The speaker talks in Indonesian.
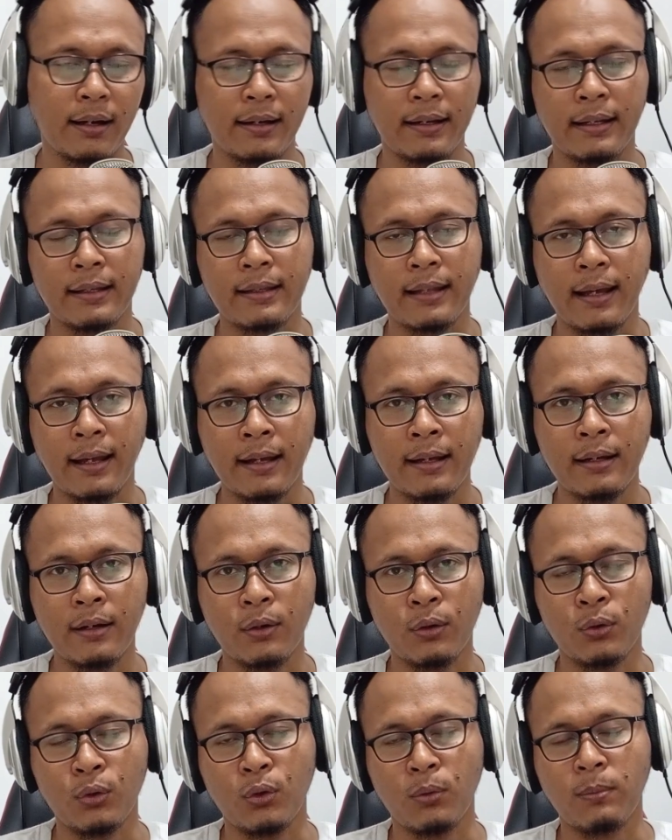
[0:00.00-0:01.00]

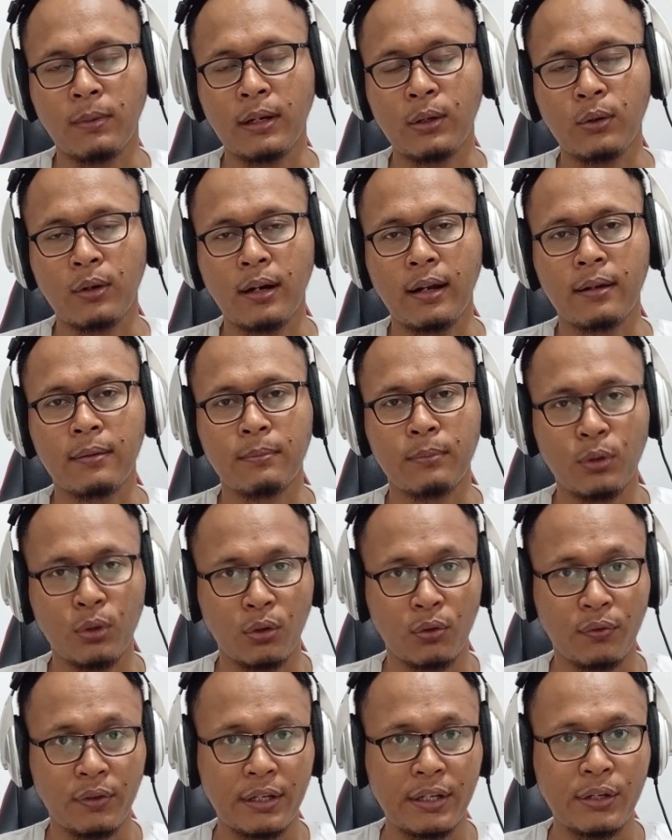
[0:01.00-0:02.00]
kita untuk melakukan
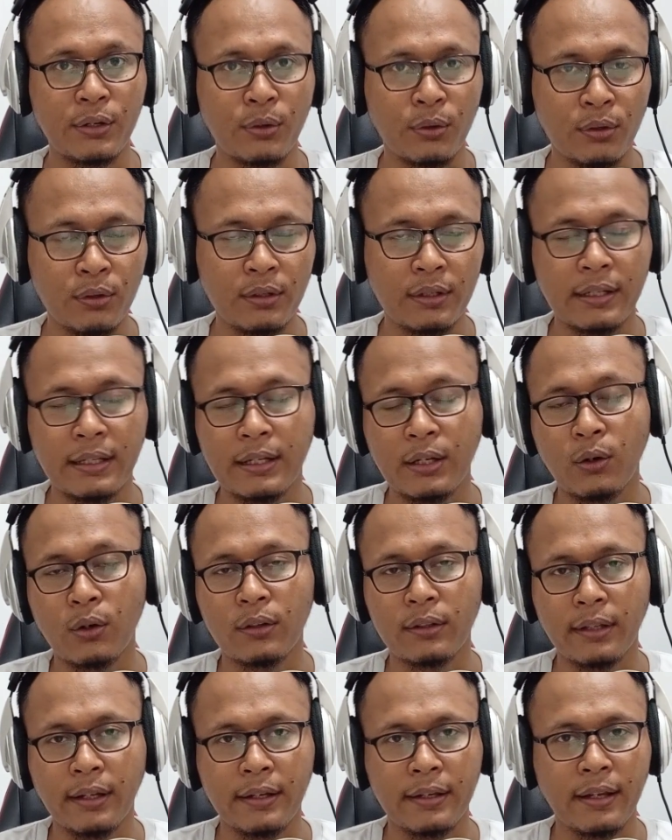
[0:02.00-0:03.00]
blur video di
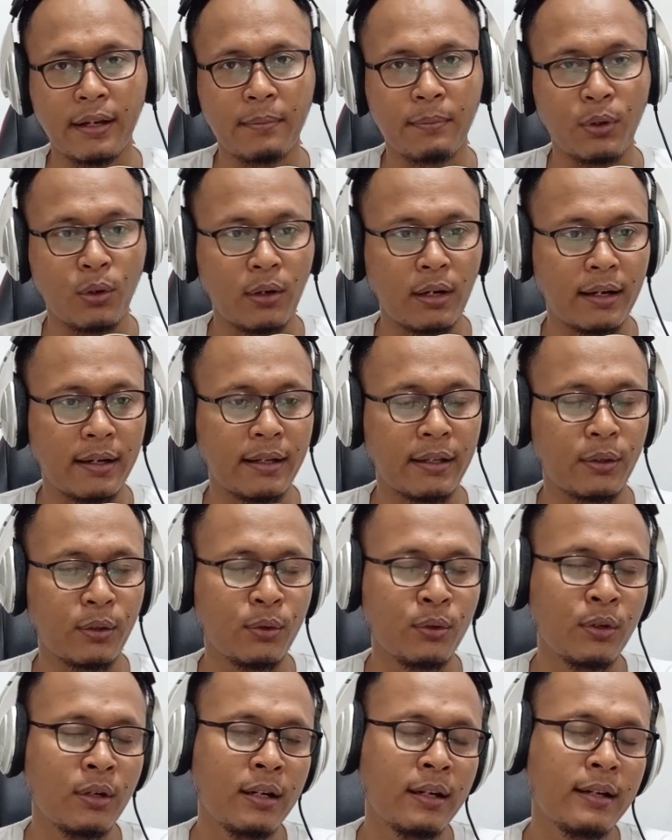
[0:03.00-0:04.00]
konten yang berulang
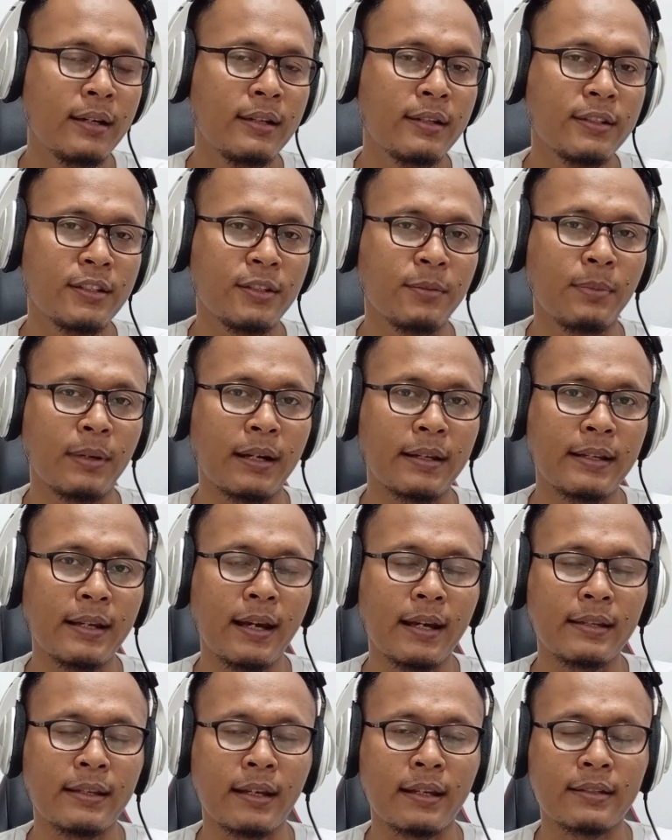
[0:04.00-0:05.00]
itu
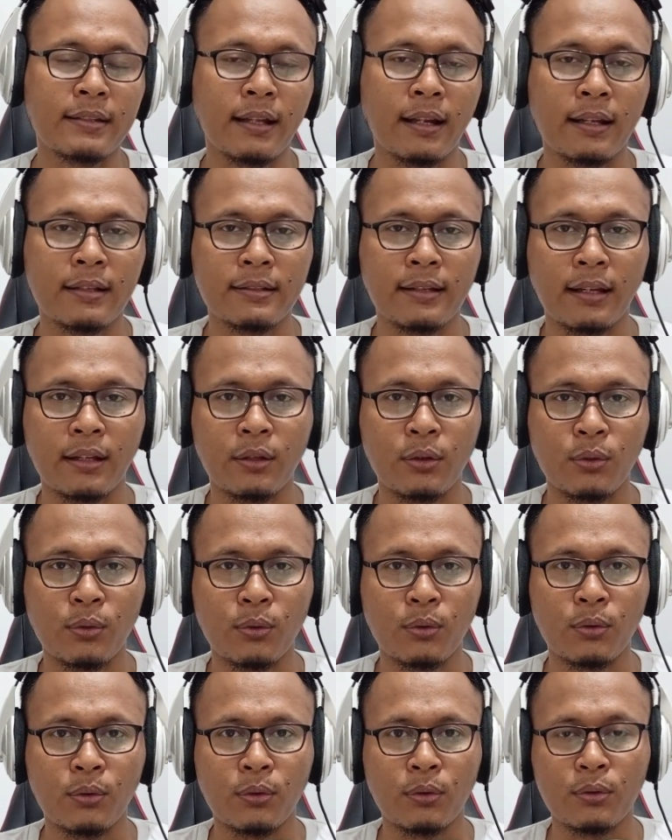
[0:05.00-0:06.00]
sebenarnya hanya salah
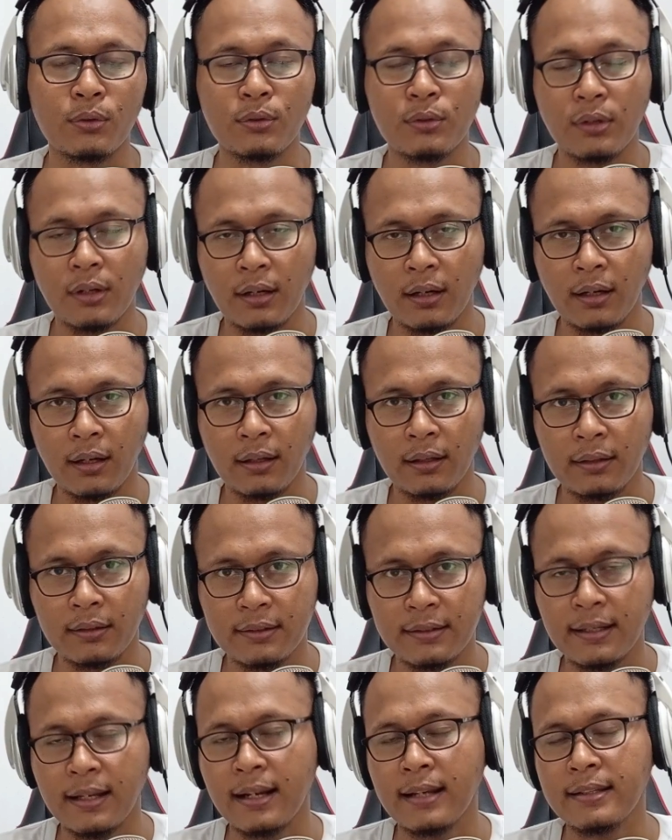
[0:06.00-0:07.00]
satu eh,
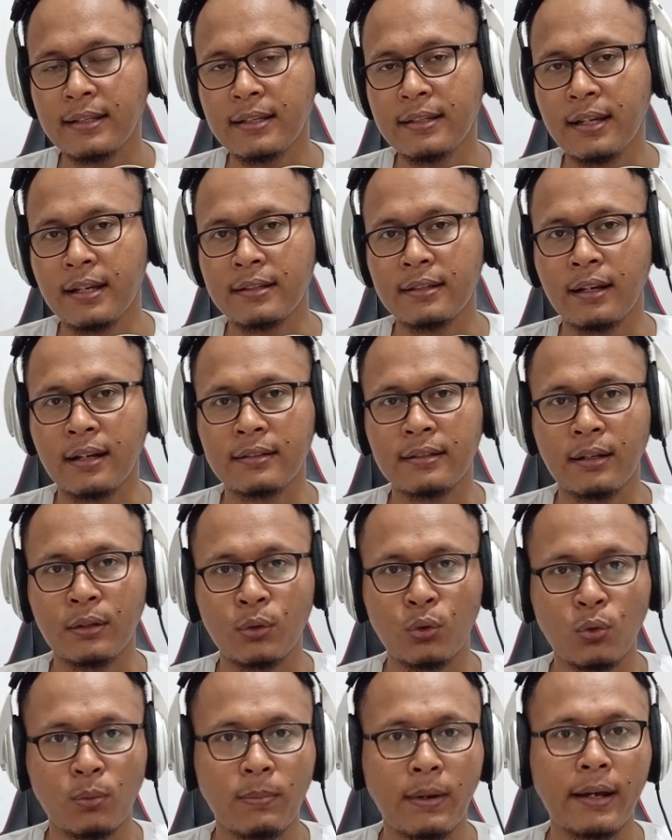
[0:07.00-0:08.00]
cara saja, salah
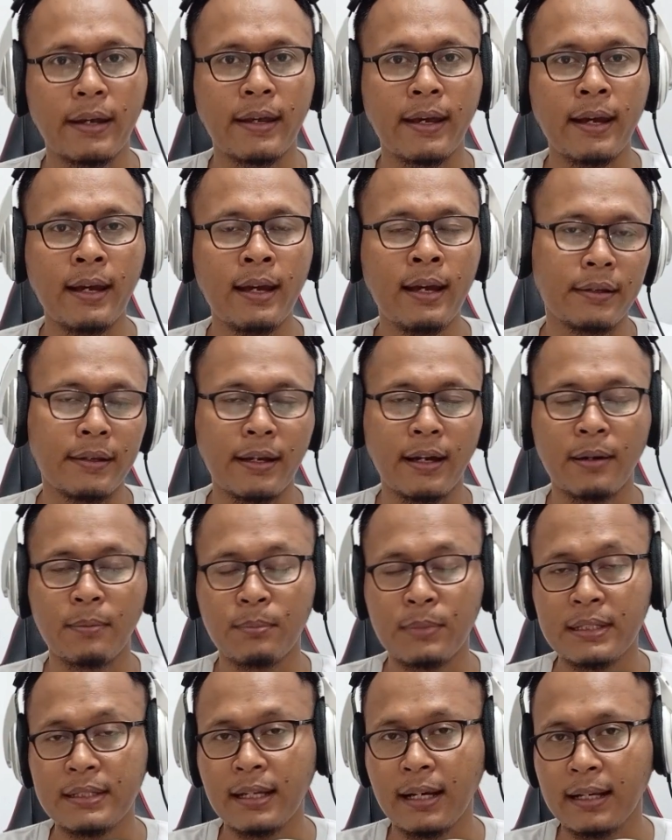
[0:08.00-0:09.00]
satu upaya
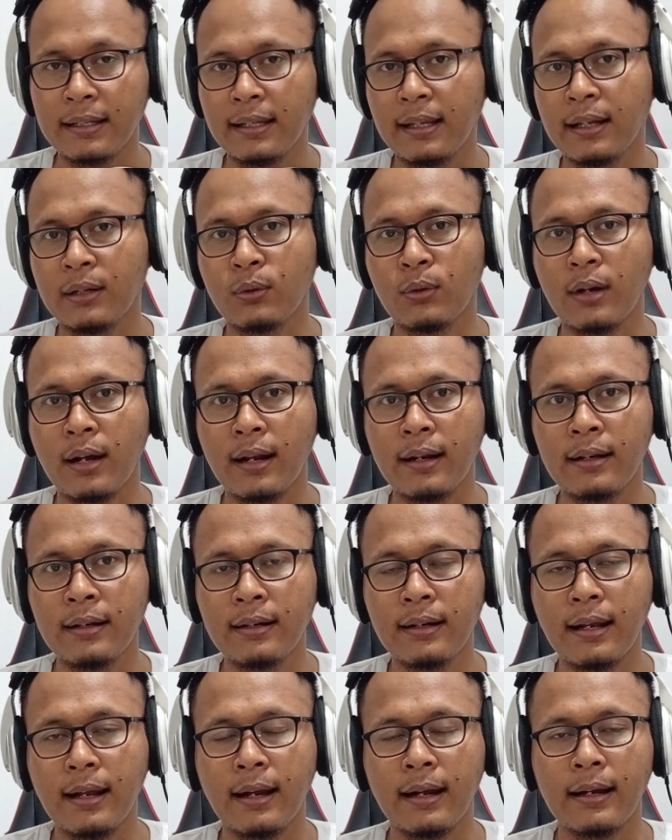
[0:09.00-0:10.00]
yang bisa kita
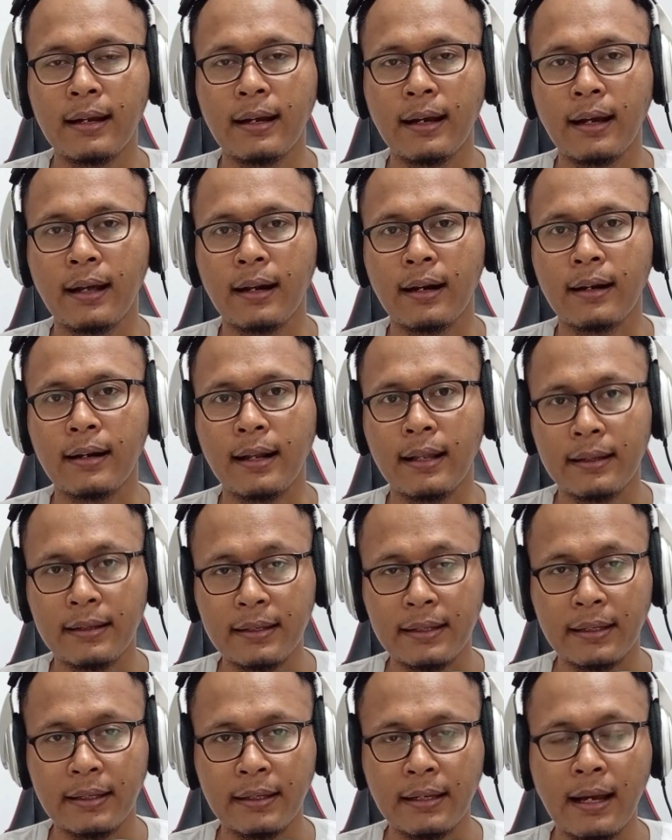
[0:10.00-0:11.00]
lakukan agar
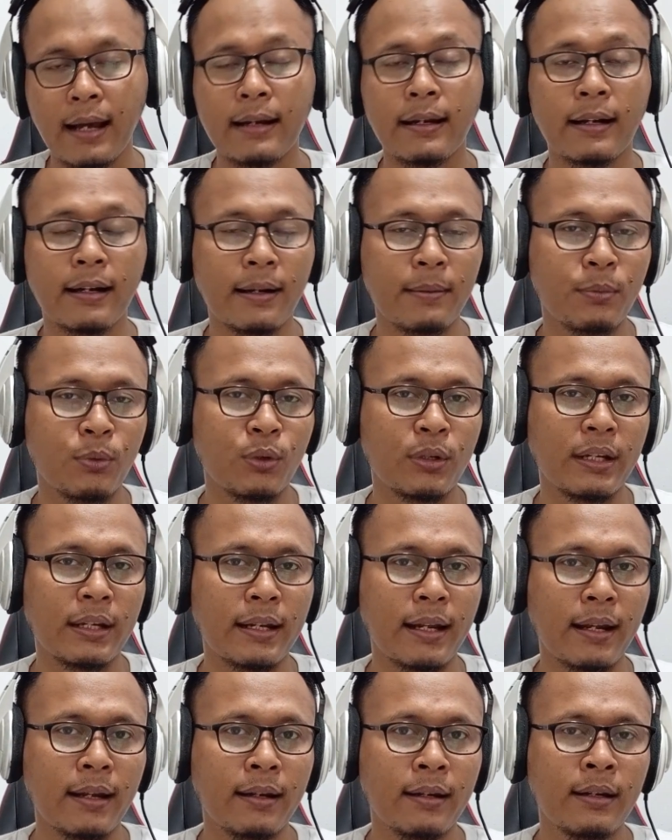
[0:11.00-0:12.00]
nanti ada
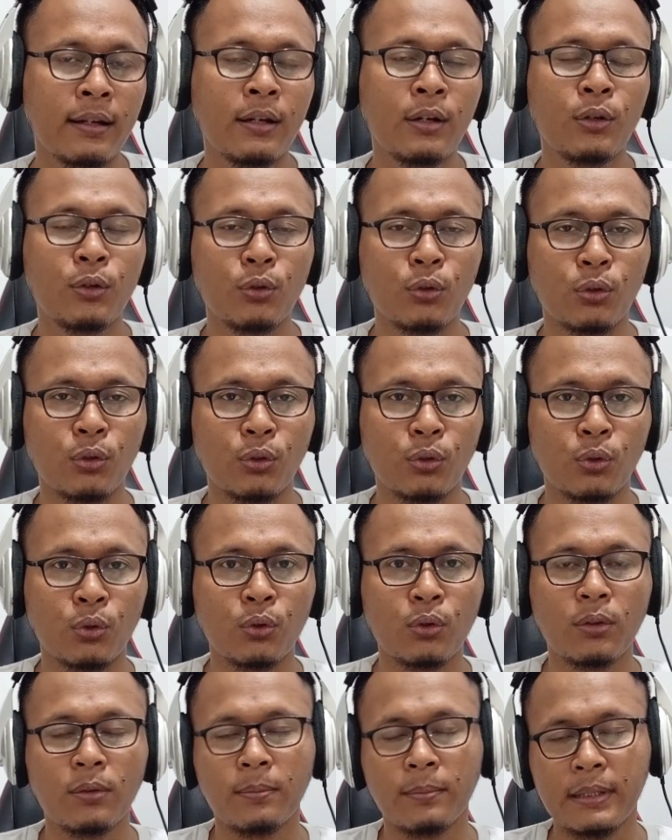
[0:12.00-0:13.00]
kemungkinan
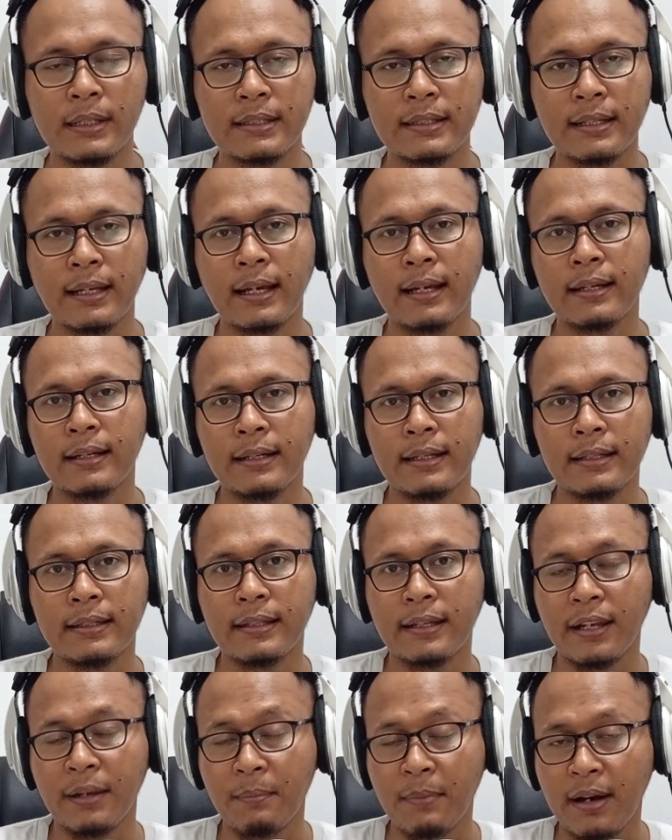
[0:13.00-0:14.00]
untuk bisa
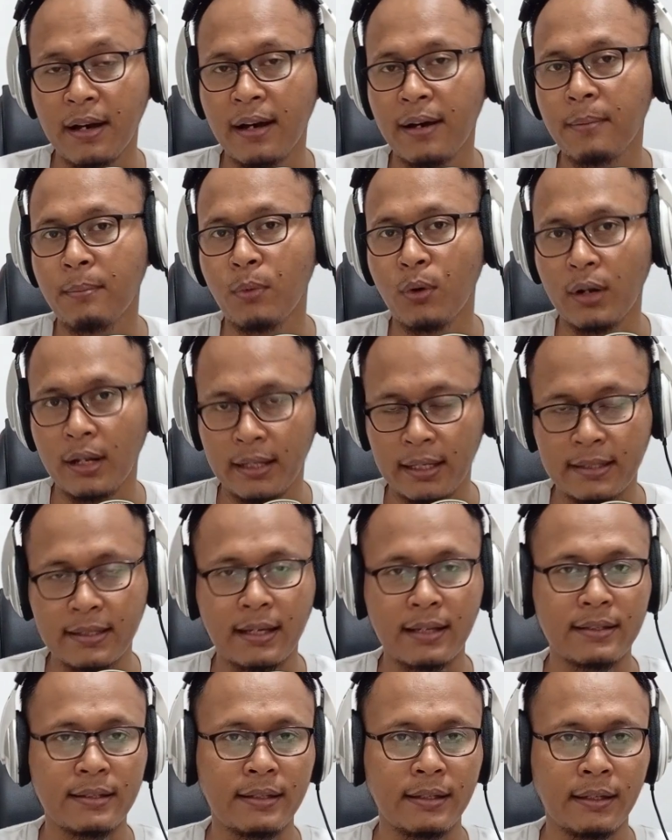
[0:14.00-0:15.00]
diterima
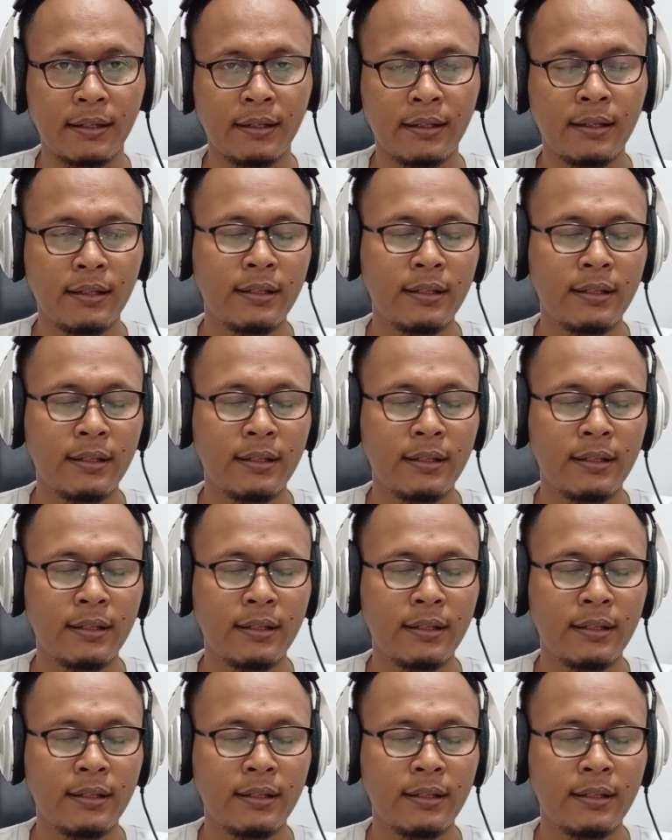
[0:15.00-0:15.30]
monetisasi.